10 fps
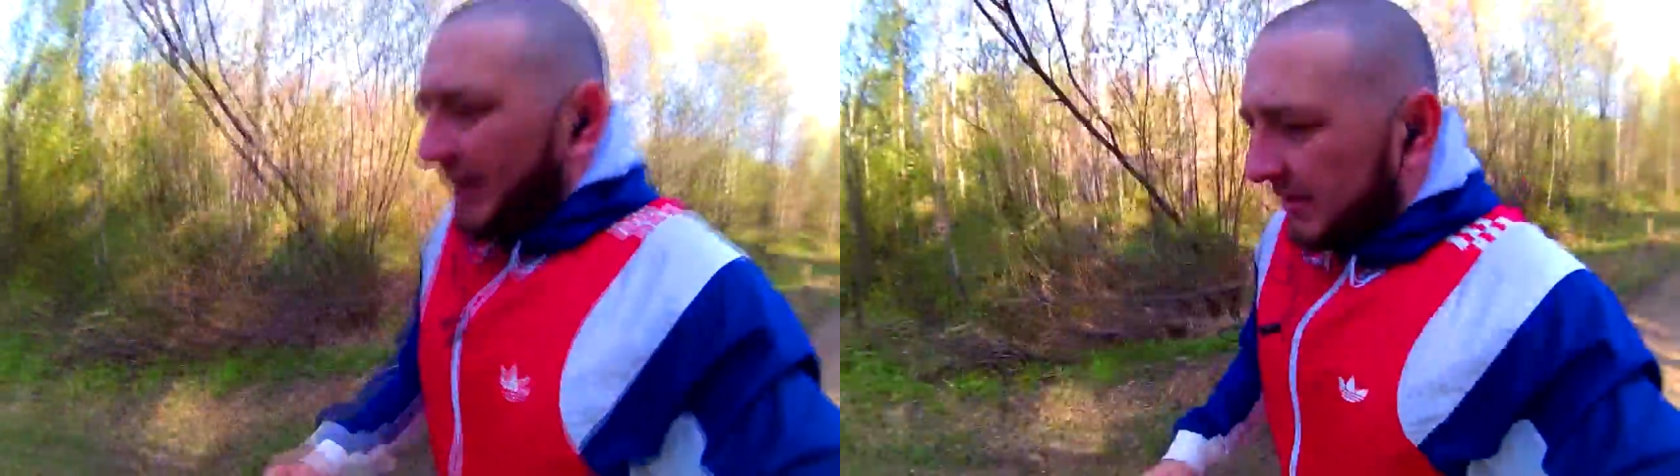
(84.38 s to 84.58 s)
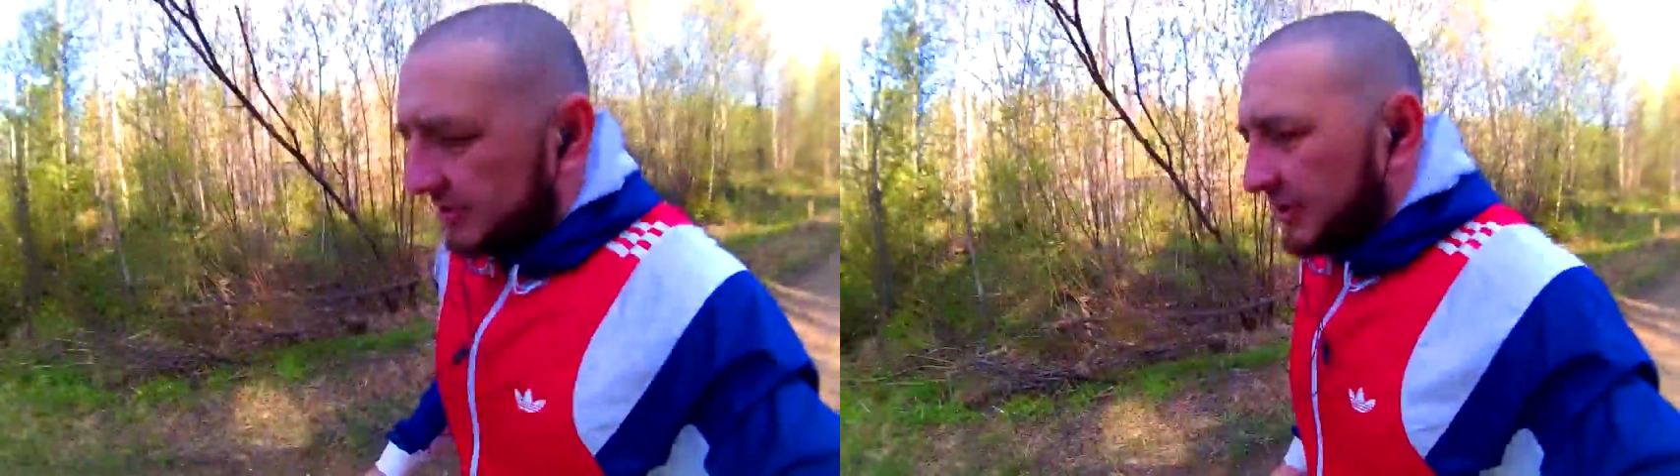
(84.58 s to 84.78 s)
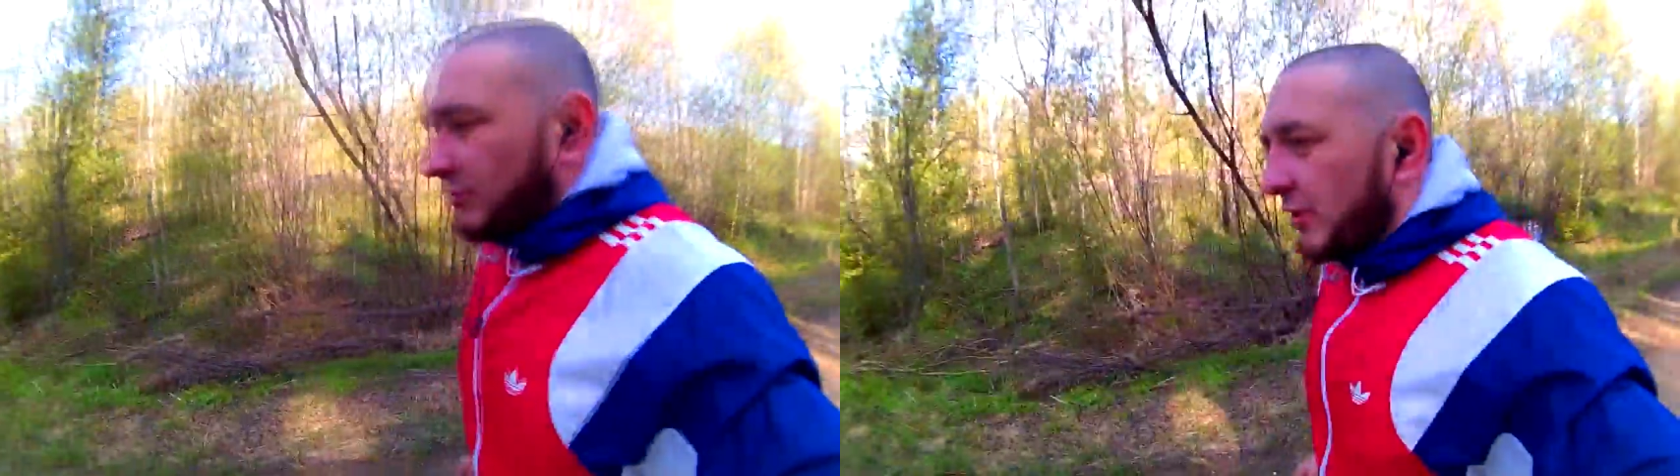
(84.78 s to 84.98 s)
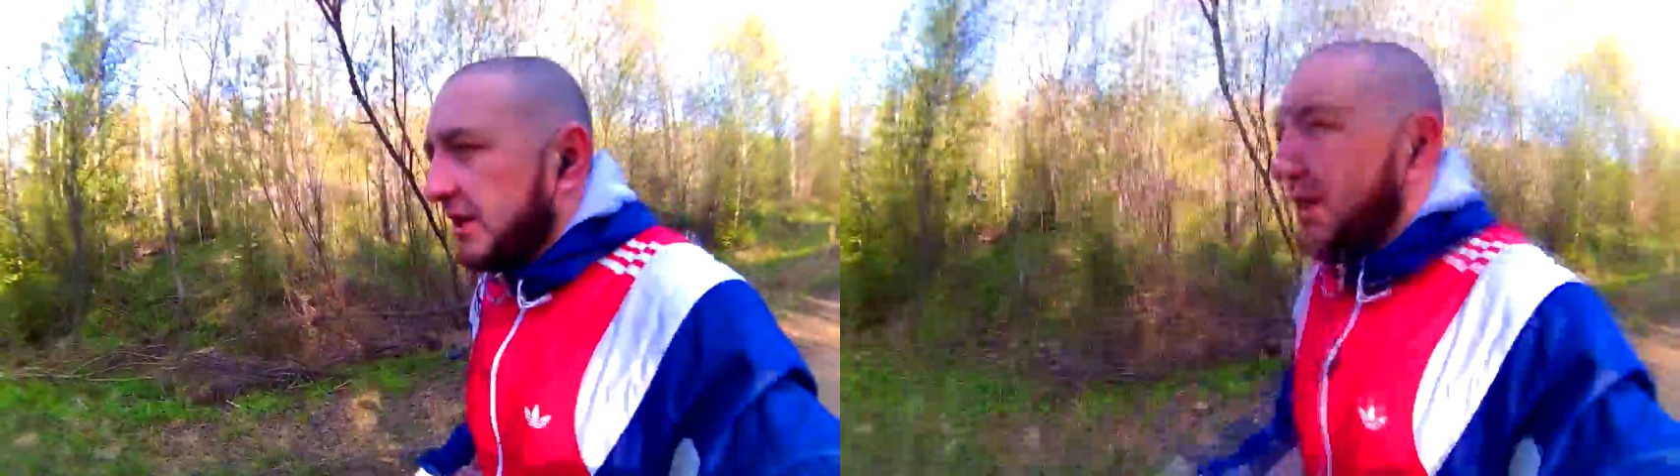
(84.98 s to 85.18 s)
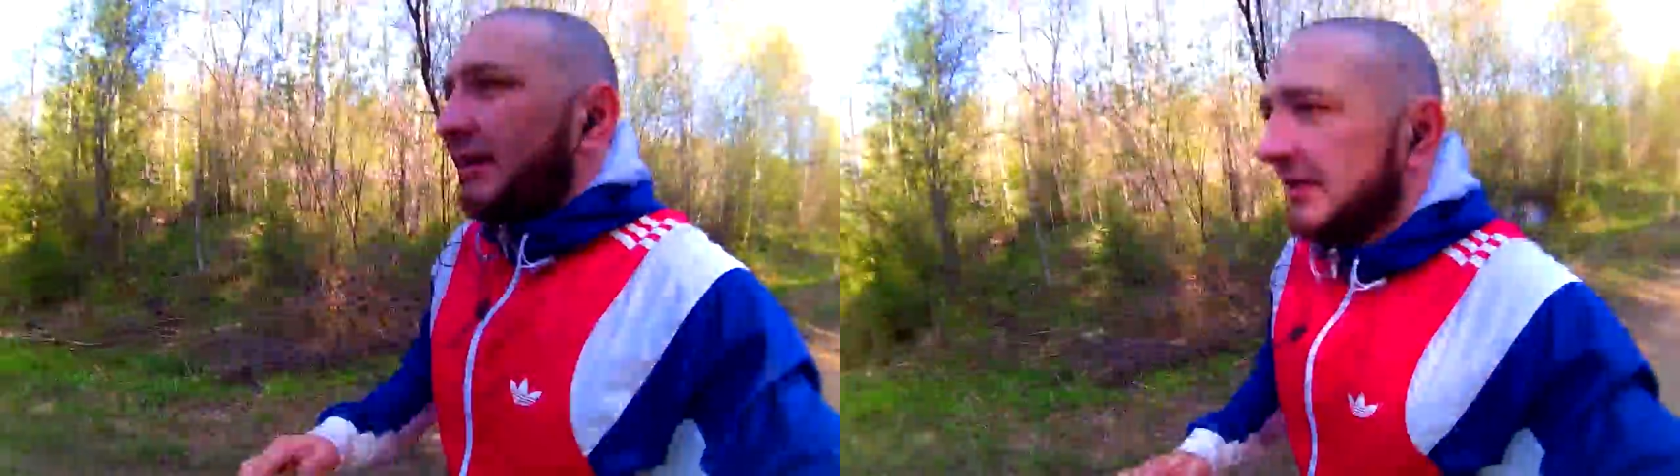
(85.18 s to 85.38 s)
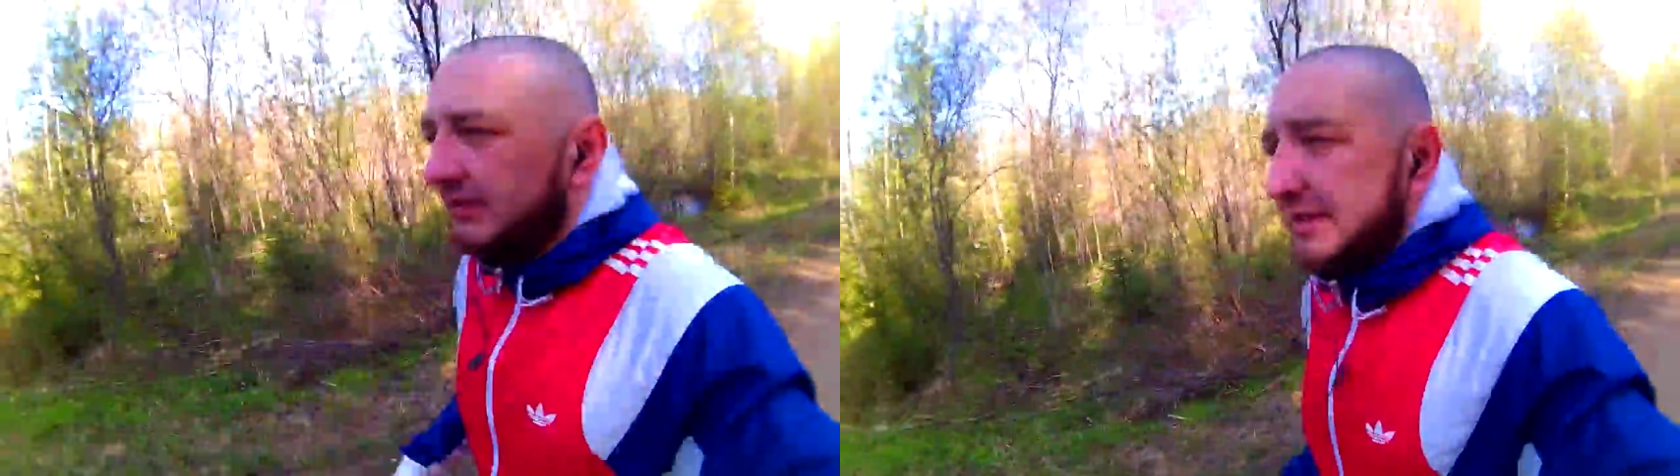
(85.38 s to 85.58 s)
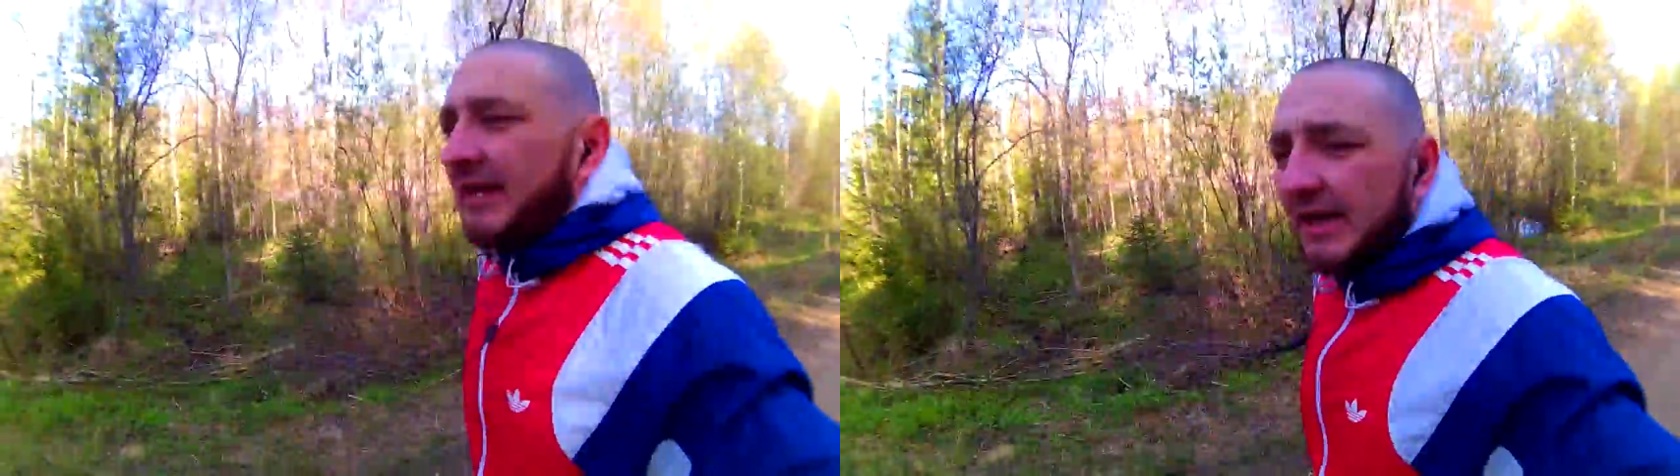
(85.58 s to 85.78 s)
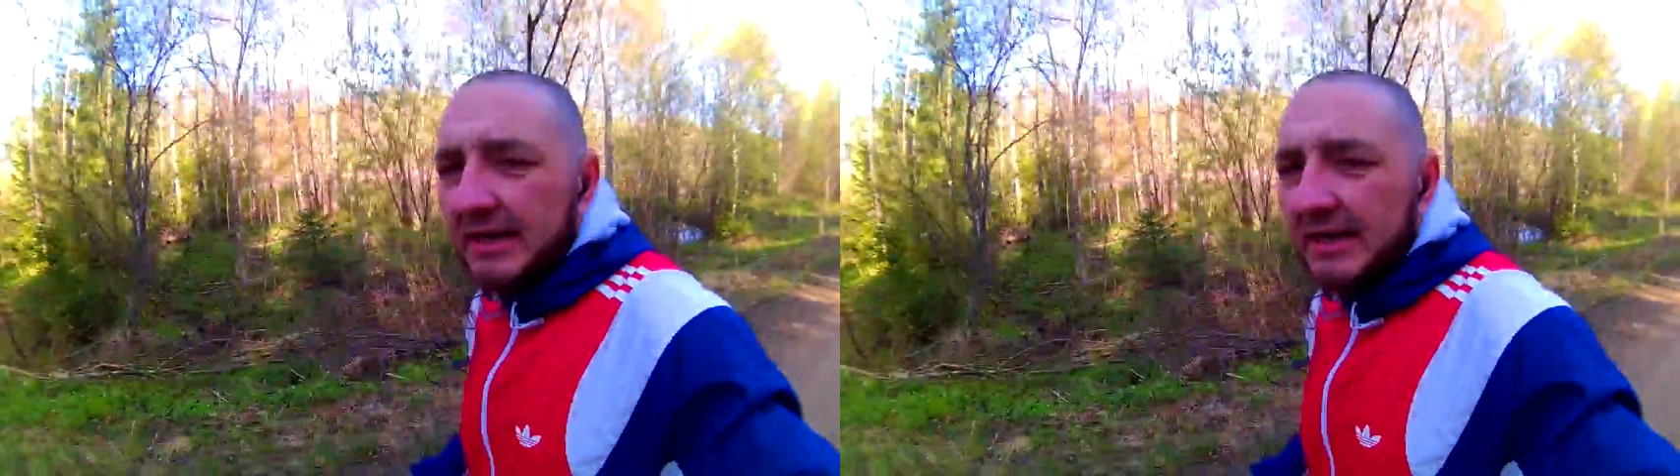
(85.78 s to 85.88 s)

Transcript: Жирок, так как